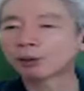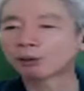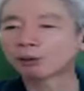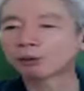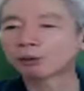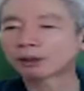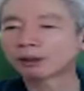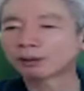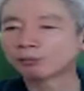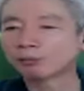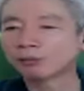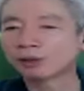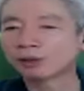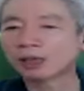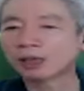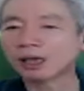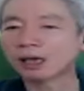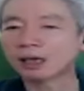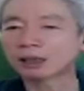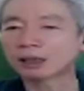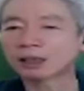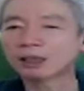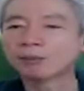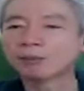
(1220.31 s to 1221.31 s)

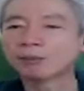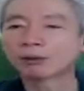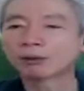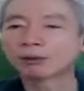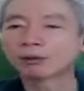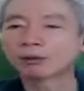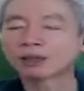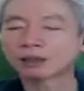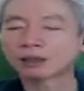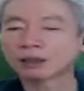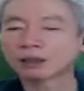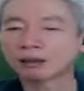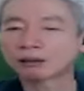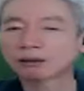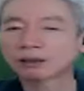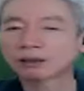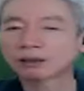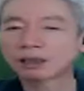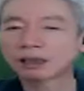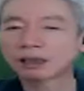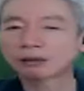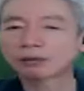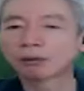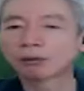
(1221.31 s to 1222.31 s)
바뀝니다. 기말고사 때
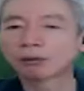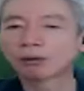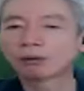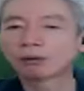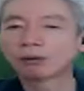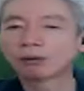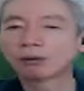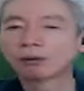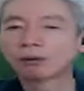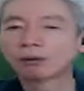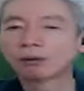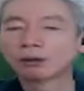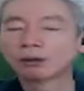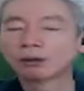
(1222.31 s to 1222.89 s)
이렇게 되고